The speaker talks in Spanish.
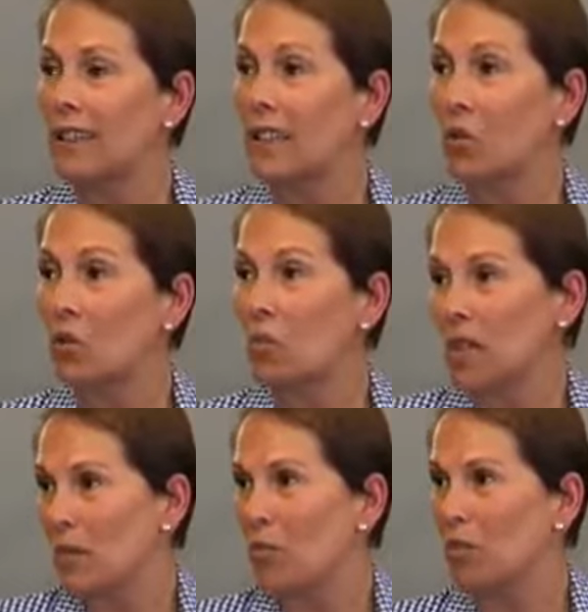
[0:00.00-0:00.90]

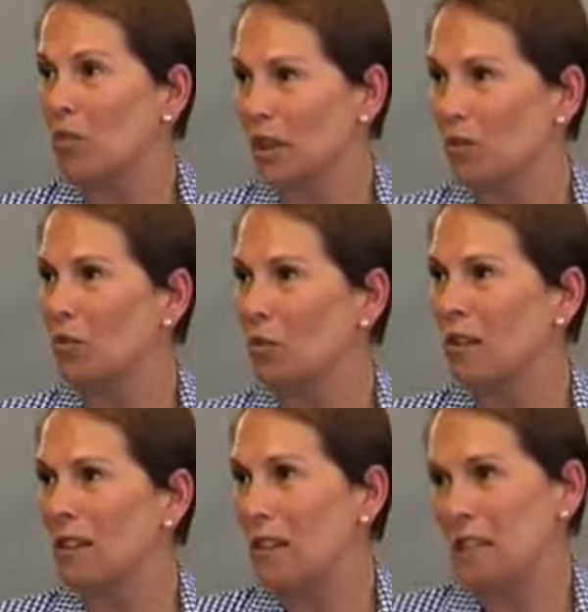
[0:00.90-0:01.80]
Economía y por lo tanto
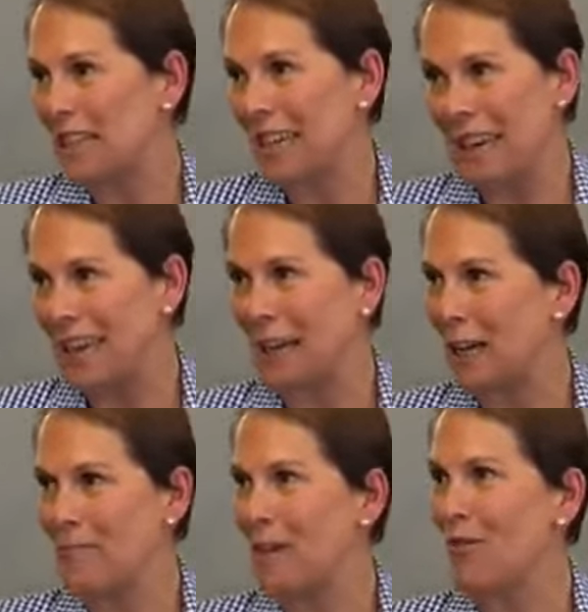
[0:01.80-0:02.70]
ese el
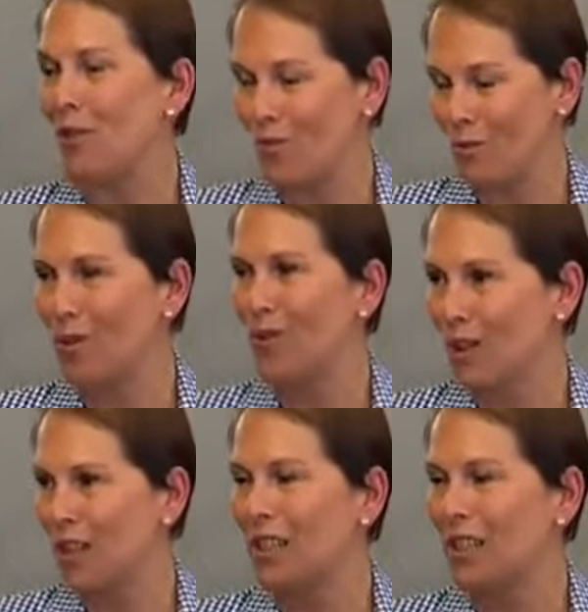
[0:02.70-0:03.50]
germen o el núcleo